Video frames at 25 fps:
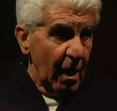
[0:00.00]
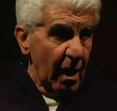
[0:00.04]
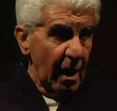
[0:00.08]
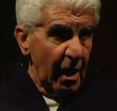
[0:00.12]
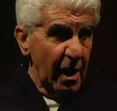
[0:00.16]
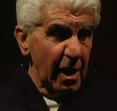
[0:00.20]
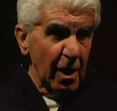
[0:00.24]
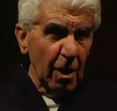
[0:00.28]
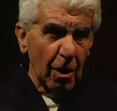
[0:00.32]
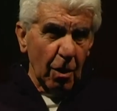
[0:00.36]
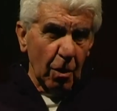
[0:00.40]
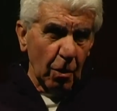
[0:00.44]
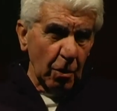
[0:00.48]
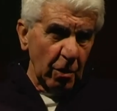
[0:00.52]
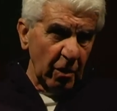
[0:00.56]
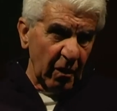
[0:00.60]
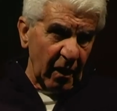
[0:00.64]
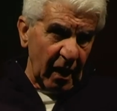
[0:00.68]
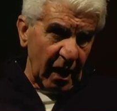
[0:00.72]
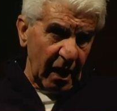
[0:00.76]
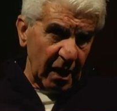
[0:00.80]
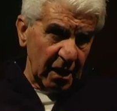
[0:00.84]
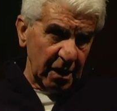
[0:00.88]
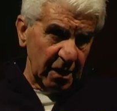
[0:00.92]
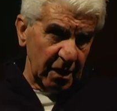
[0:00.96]
erano
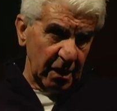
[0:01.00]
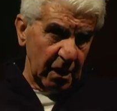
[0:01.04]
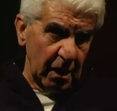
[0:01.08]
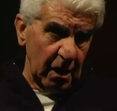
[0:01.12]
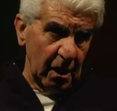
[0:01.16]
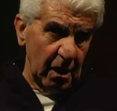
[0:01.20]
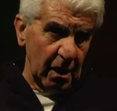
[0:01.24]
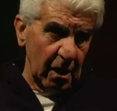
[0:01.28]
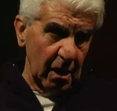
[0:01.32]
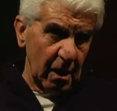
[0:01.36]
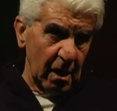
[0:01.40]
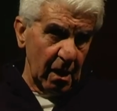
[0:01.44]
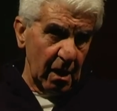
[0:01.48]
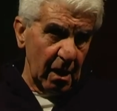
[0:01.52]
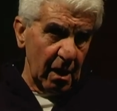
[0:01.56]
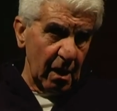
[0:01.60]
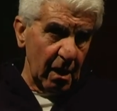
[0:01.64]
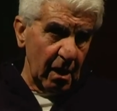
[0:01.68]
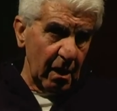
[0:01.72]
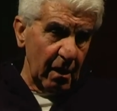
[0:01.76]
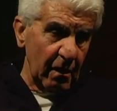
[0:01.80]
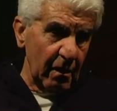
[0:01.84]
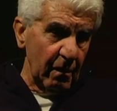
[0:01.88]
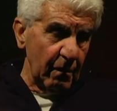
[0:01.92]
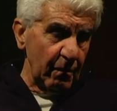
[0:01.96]
diversi,
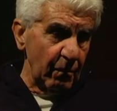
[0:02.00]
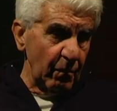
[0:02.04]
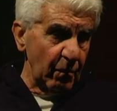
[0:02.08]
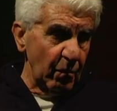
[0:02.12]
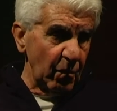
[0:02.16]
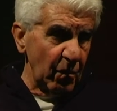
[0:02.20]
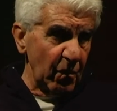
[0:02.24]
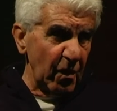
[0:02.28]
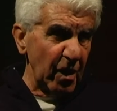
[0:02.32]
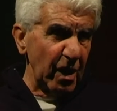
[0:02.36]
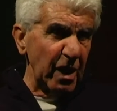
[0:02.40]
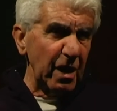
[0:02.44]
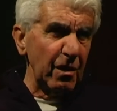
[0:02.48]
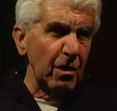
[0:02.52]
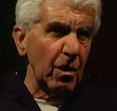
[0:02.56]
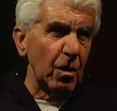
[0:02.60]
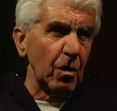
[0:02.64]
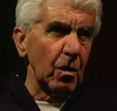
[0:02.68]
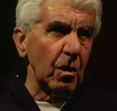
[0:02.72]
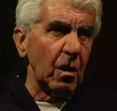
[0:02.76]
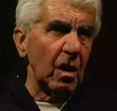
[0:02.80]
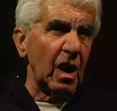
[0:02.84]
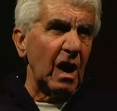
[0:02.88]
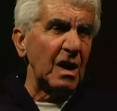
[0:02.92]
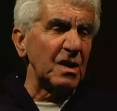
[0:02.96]
eh,
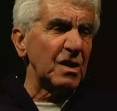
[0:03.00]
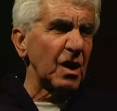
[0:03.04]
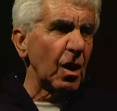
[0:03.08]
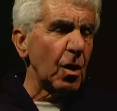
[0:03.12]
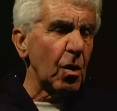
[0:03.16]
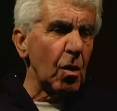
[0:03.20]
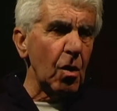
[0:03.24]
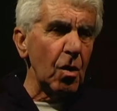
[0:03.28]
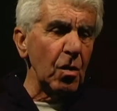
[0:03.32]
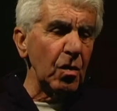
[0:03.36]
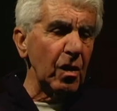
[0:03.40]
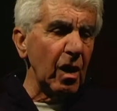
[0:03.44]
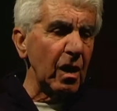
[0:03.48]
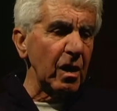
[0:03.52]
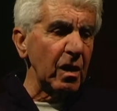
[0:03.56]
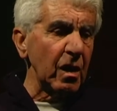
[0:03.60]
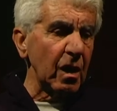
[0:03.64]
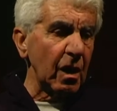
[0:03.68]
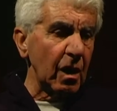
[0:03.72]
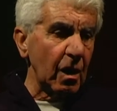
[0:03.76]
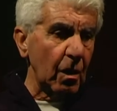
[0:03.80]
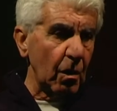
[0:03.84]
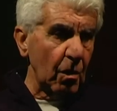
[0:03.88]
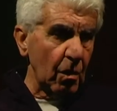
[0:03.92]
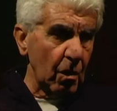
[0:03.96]
venivano a seconda
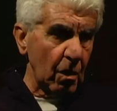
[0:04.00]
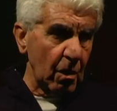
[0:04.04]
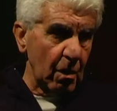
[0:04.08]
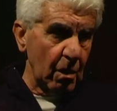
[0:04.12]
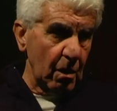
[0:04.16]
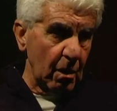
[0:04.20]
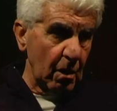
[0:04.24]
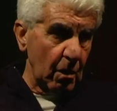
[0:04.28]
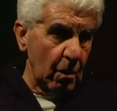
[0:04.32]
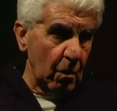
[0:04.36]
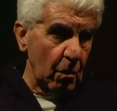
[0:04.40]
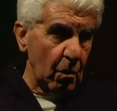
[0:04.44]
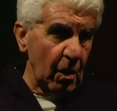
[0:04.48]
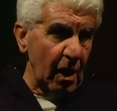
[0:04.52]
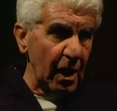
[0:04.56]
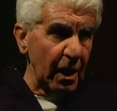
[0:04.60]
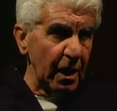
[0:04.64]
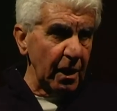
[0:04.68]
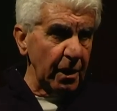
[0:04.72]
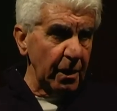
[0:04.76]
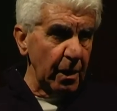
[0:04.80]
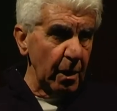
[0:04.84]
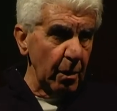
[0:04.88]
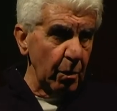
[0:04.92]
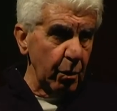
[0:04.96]
di
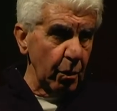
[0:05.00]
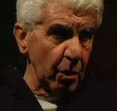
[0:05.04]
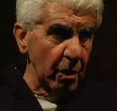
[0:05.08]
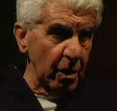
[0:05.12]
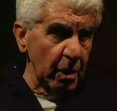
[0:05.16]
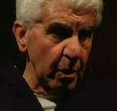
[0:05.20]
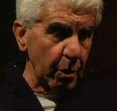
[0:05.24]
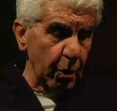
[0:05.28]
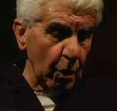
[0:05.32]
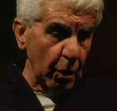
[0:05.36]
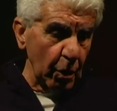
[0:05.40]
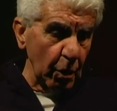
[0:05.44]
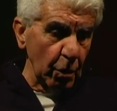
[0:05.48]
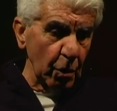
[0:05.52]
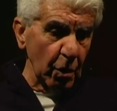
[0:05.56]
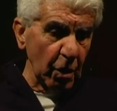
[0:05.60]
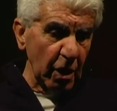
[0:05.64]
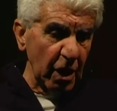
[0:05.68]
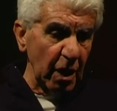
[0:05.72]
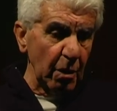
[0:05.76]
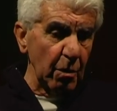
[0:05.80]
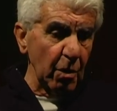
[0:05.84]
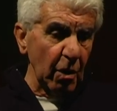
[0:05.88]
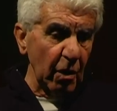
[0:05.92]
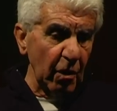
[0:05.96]
quale tipo di prodotto
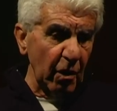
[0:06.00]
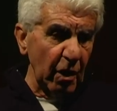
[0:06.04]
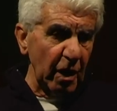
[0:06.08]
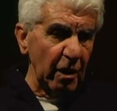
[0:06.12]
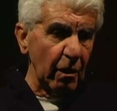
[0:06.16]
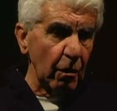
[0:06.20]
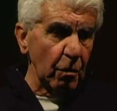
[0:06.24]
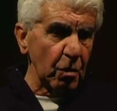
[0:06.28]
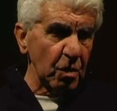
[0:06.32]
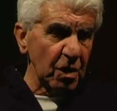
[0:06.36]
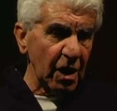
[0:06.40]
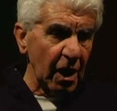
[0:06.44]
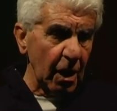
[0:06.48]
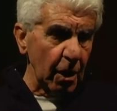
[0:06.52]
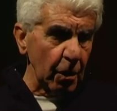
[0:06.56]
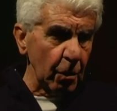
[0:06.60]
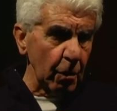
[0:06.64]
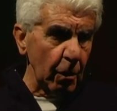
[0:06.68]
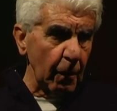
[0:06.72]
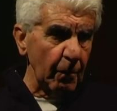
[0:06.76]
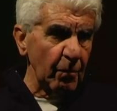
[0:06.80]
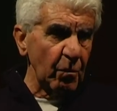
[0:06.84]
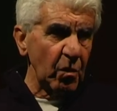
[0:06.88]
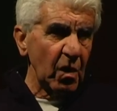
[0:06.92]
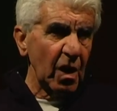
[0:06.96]
chimico veniva
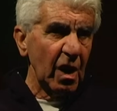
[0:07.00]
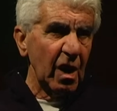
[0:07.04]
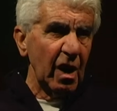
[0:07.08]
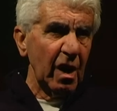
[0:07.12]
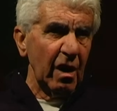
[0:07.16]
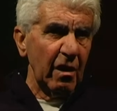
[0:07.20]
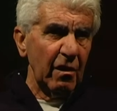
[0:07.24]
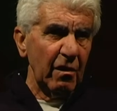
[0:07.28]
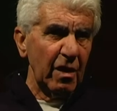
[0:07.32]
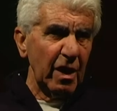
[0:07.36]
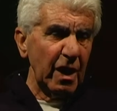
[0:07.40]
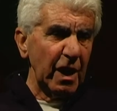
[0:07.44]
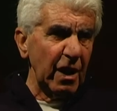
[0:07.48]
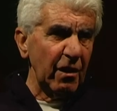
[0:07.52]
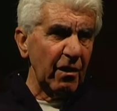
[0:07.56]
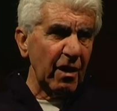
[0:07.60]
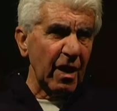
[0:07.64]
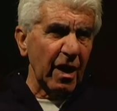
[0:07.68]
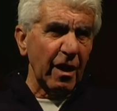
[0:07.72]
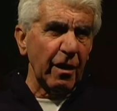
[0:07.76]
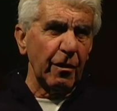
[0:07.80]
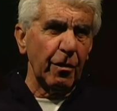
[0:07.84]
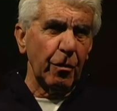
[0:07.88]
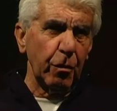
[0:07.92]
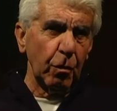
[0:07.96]
usato, veniva
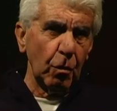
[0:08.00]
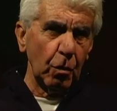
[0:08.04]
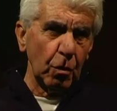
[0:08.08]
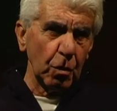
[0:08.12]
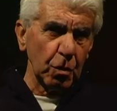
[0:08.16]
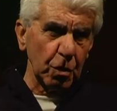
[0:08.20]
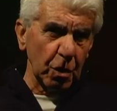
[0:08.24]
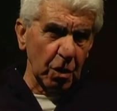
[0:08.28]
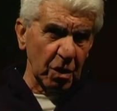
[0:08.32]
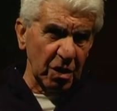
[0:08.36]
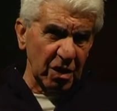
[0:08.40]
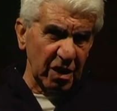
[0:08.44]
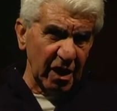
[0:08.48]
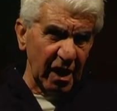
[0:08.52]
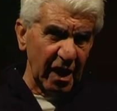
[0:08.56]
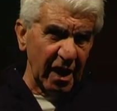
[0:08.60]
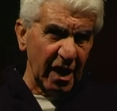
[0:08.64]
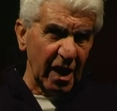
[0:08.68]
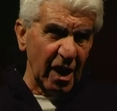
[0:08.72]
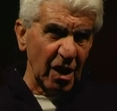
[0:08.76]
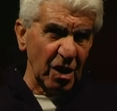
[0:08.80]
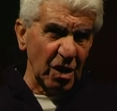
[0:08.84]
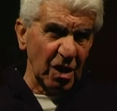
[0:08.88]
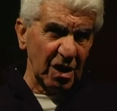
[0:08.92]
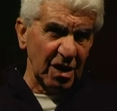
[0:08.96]
rifuso se
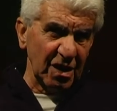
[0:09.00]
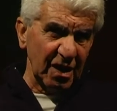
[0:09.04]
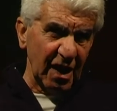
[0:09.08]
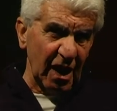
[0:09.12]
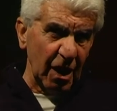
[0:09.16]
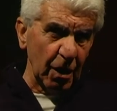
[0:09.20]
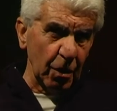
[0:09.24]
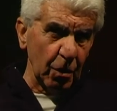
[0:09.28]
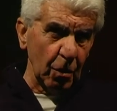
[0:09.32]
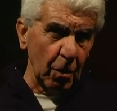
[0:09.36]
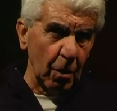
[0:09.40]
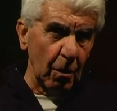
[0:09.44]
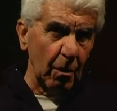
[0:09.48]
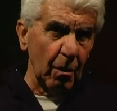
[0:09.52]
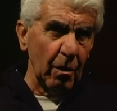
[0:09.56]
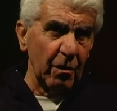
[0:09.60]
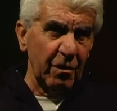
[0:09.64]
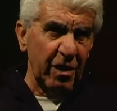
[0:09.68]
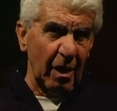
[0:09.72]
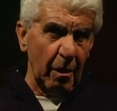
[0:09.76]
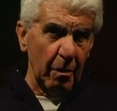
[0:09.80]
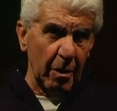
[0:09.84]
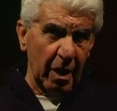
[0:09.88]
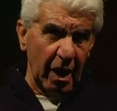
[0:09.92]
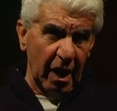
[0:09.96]
era già stato
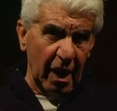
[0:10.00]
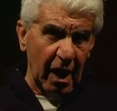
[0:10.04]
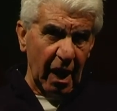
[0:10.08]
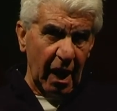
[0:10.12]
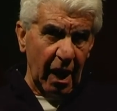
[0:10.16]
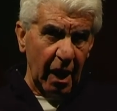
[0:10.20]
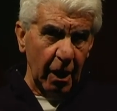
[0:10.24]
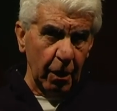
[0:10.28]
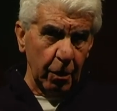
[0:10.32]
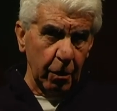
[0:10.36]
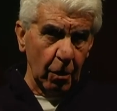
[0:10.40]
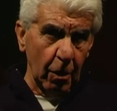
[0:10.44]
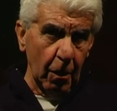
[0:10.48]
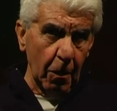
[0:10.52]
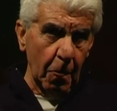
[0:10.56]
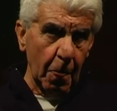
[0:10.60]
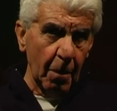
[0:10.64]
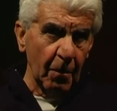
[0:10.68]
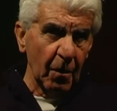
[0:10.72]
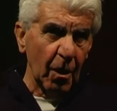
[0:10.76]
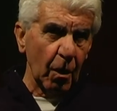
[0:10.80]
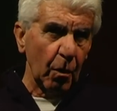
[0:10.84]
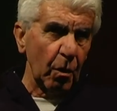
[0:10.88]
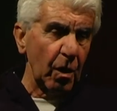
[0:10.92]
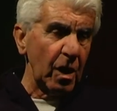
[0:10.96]
fabbricato,
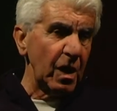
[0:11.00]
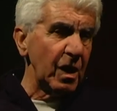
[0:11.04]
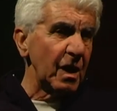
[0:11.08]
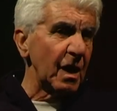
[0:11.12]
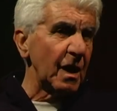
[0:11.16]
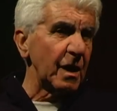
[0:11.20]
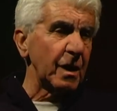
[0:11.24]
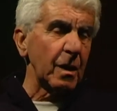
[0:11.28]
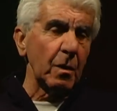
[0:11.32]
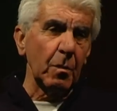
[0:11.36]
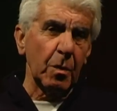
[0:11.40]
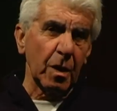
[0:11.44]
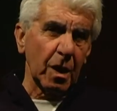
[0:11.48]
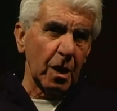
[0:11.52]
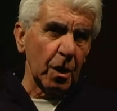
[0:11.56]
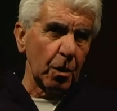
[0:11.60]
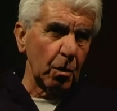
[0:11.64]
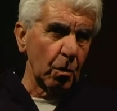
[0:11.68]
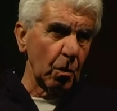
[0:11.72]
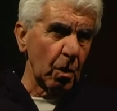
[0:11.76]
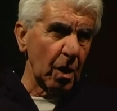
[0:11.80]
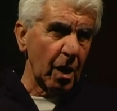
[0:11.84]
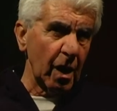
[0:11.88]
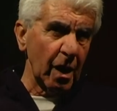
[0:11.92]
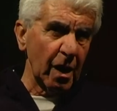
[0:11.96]
quindi la
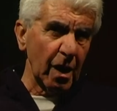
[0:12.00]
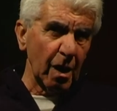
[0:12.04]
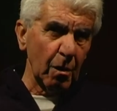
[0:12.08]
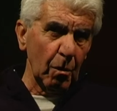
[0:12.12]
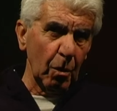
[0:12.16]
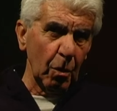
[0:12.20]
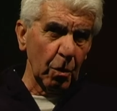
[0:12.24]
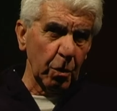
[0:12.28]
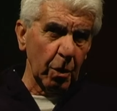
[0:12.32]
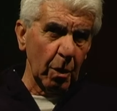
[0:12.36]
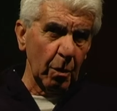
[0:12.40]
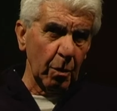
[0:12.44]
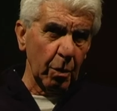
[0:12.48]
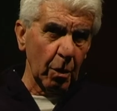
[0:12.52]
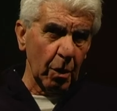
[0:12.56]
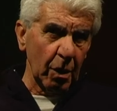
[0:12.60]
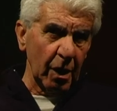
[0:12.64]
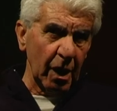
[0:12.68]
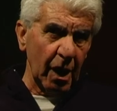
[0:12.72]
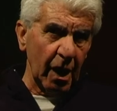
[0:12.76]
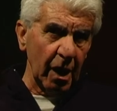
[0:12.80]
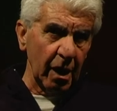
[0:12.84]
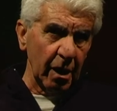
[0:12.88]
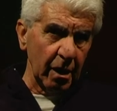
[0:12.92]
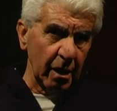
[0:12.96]
temperatura era molto
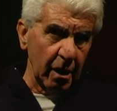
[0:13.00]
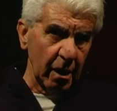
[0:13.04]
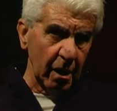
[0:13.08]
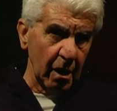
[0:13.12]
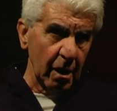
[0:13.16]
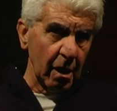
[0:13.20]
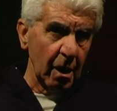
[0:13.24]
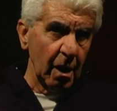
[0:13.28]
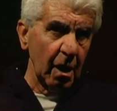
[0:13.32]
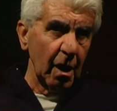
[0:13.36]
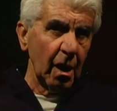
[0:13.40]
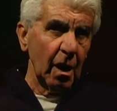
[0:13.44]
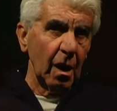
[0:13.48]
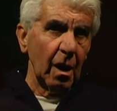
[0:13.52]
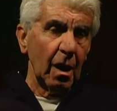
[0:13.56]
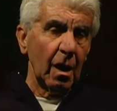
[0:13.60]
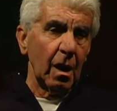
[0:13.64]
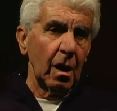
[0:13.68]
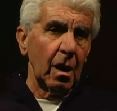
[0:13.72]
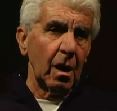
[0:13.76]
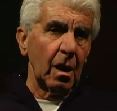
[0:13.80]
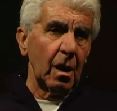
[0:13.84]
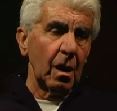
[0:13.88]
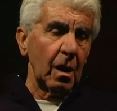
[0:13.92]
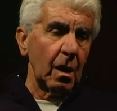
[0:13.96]
importante.
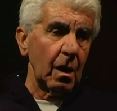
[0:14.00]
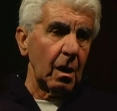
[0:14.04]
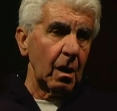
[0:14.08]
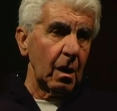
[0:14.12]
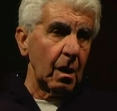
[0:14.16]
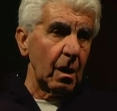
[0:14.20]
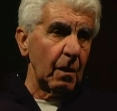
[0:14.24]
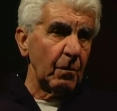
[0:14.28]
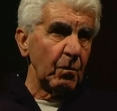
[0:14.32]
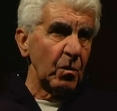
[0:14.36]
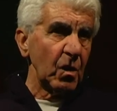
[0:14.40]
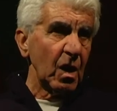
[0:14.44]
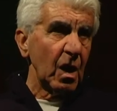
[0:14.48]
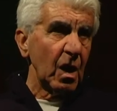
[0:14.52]
Eh,